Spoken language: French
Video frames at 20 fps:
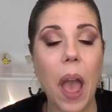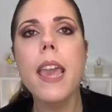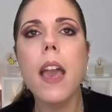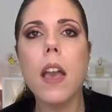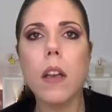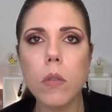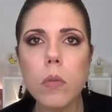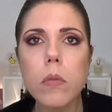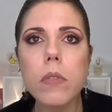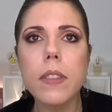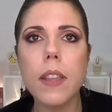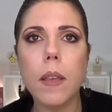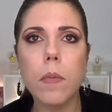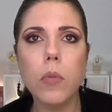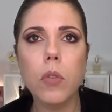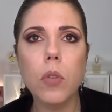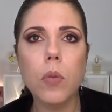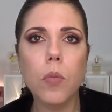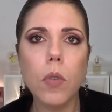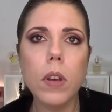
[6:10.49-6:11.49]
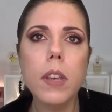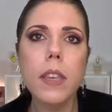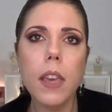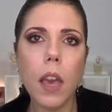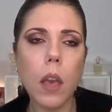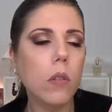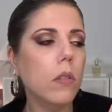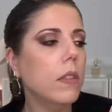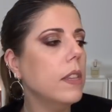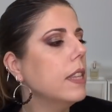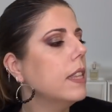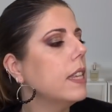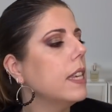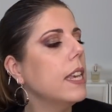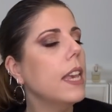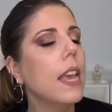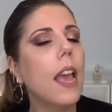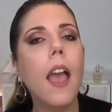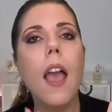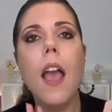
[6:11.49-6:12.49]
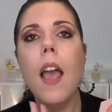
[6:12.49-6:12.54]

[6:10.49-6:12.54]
Il y a un concept au moins, il y a une idée.